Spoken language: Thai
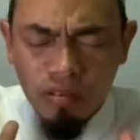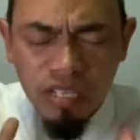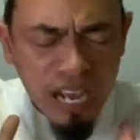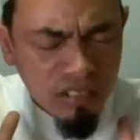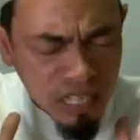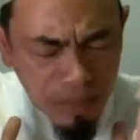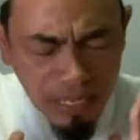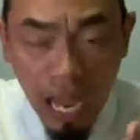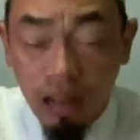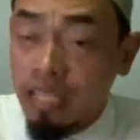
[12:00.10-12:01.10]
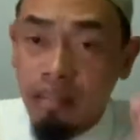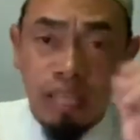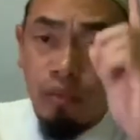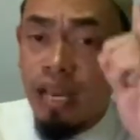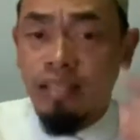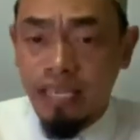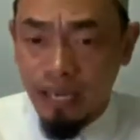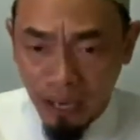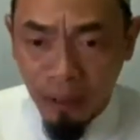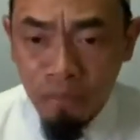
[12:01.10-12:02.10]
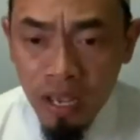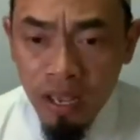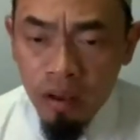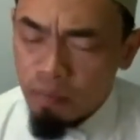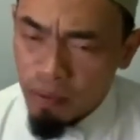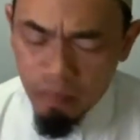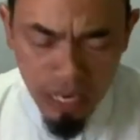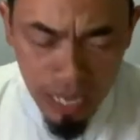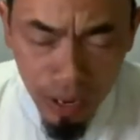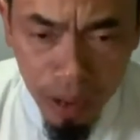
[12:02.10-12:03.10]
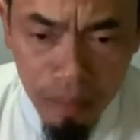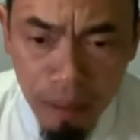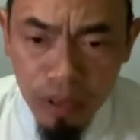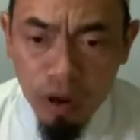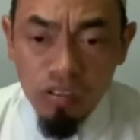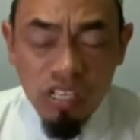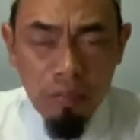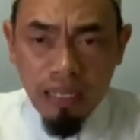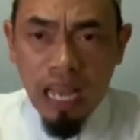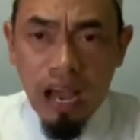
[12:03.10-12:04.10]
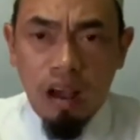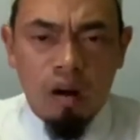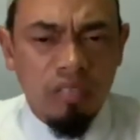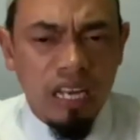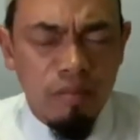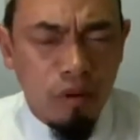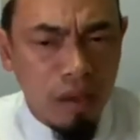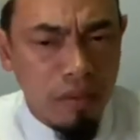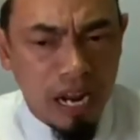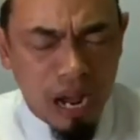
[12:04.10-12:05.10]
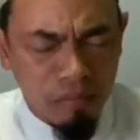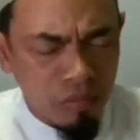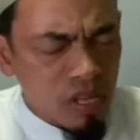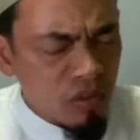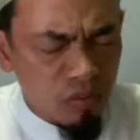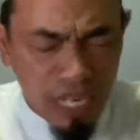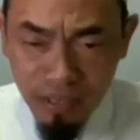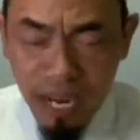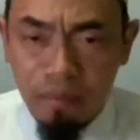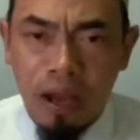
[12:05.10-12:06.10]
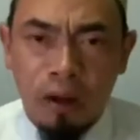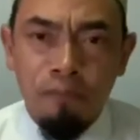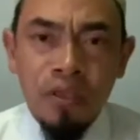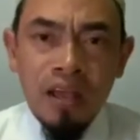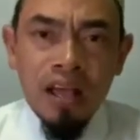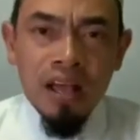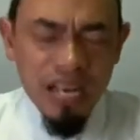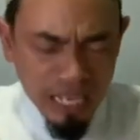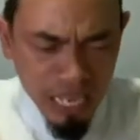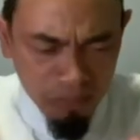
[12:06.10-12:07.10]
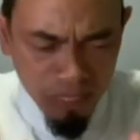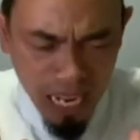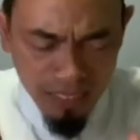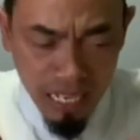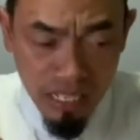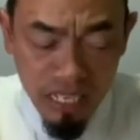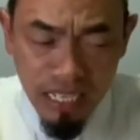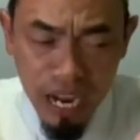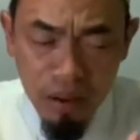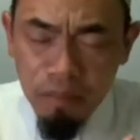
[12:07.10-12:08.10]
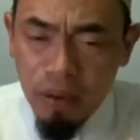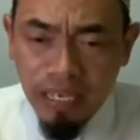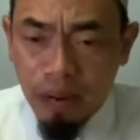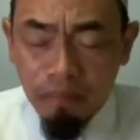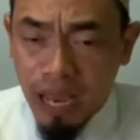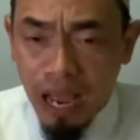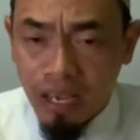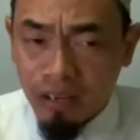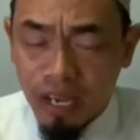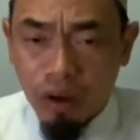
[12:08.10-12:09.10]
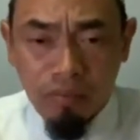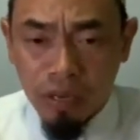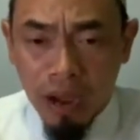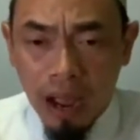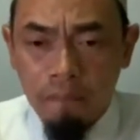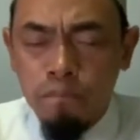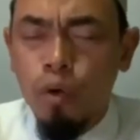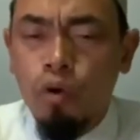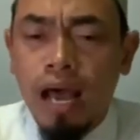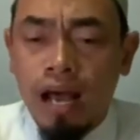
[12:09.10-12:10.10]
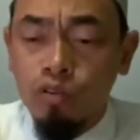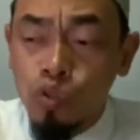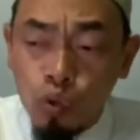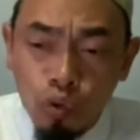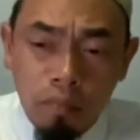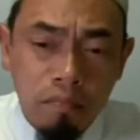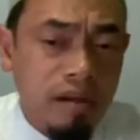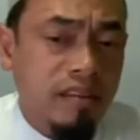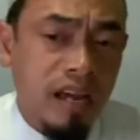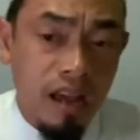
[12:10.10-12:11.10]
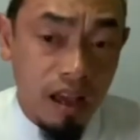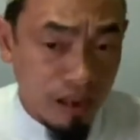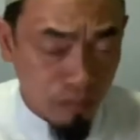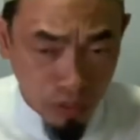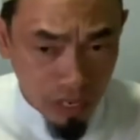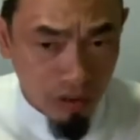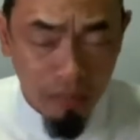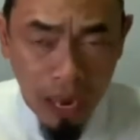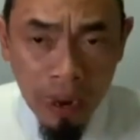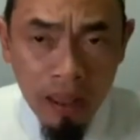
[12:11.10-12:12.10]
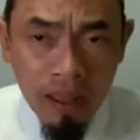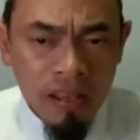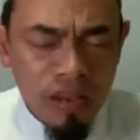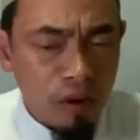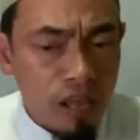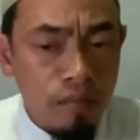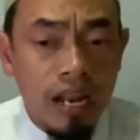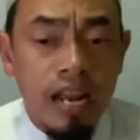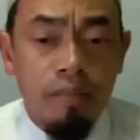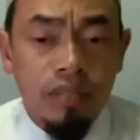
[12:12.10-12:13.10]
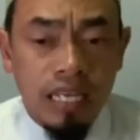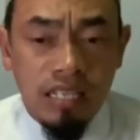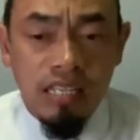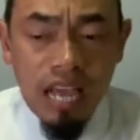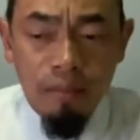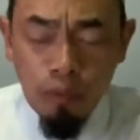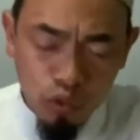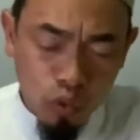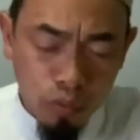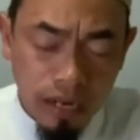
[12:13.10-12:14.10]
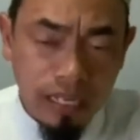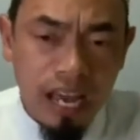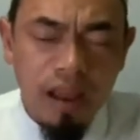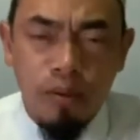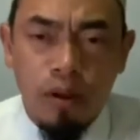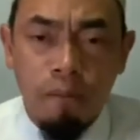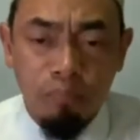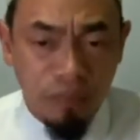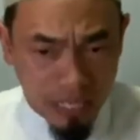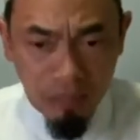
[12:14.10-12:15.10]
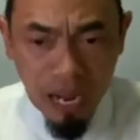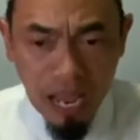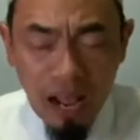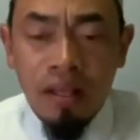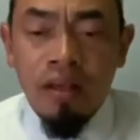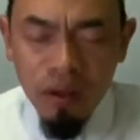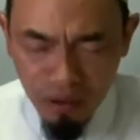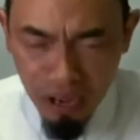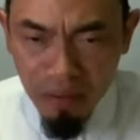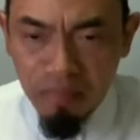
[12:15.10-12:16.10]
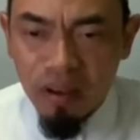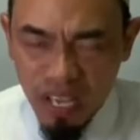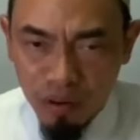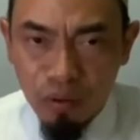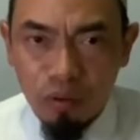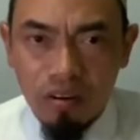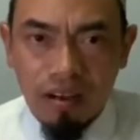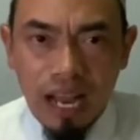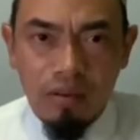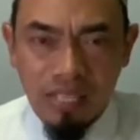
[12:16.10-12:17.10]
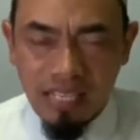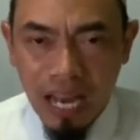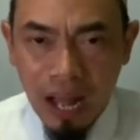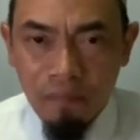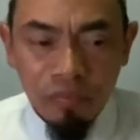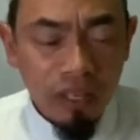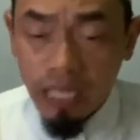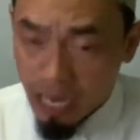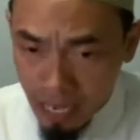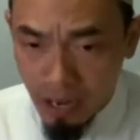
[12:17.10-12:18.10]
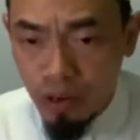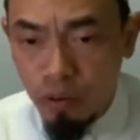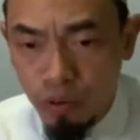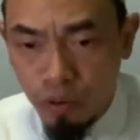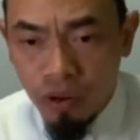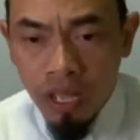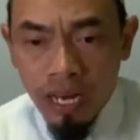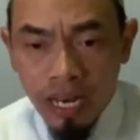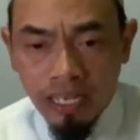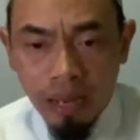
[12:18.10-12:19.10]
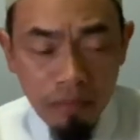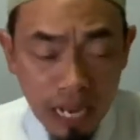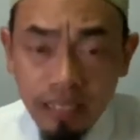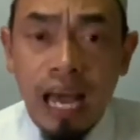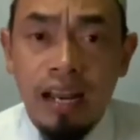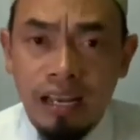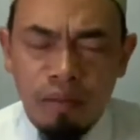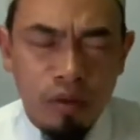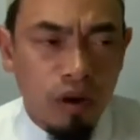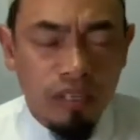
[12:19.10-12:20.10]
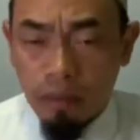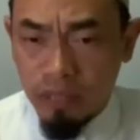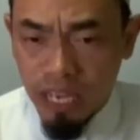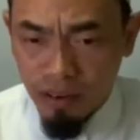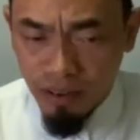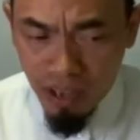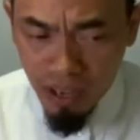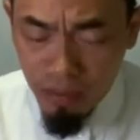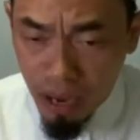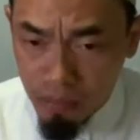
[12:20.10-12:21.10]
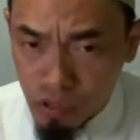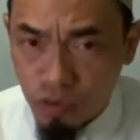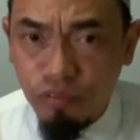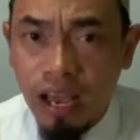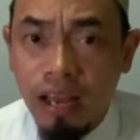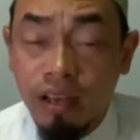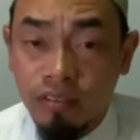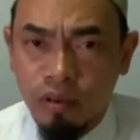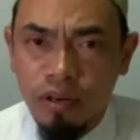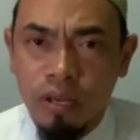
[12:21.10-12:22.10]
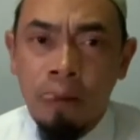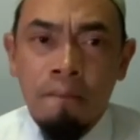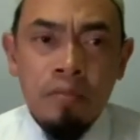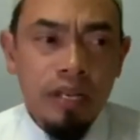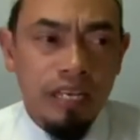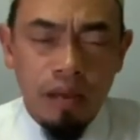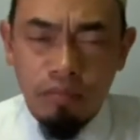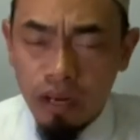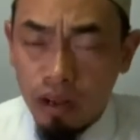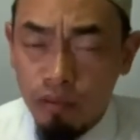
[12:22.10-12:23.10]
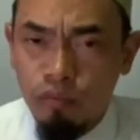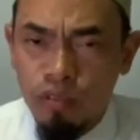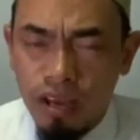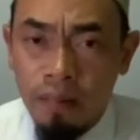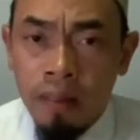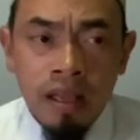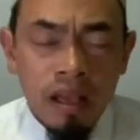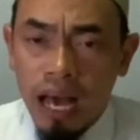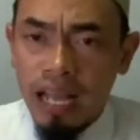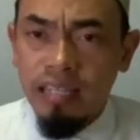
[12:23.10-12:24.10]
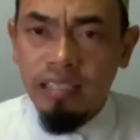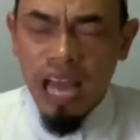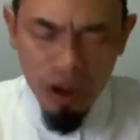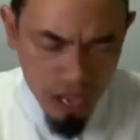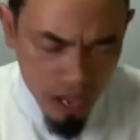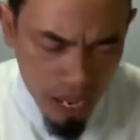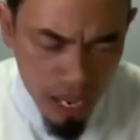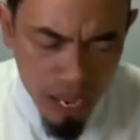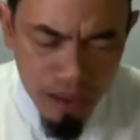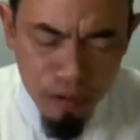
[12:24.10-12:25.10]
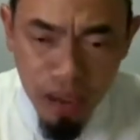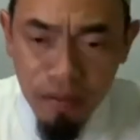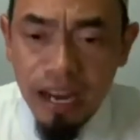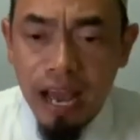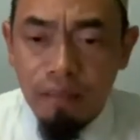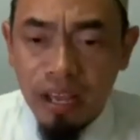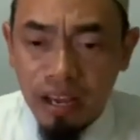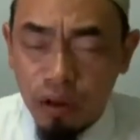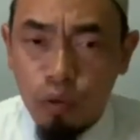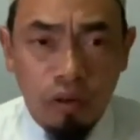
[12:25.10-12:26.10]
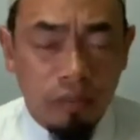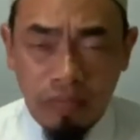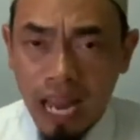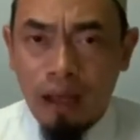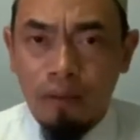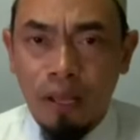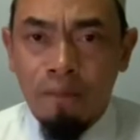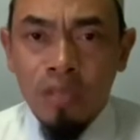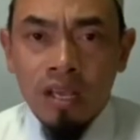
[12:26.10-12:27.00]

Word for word: วิตอย่างสมถะตั้งแต่วินาทีนั้นเลยมาชาอัลลอฮ์มากพี่น้องสมถะของท่านอิบราฮิมเบนอาดัมยิ่งใหญ่มาก นะครับท่านตัดสินใจไม่กลับไปหาอีก ในความสบาย มุ่งหน้าสู่มักกะอัลมุกรอมาอิบราฮิมบินอาดัมตัดสินใจมุ่งสู่มักกะเนี่ยพี่น้องไปทำอะไรฮะเริ่มเรียนรู้เรื่องราวศาสนา ท่านได้เรียนรู้นะครับได้ทันนะครับพี่น้องกับท่านอิหม่ามซุฟยานอัลซอรีนะครับท่านอัลฟูดัยอะไรต่างๆ อิบราฮิมบินอาดัมได้เรียนรู้กับท่านเหล่านี้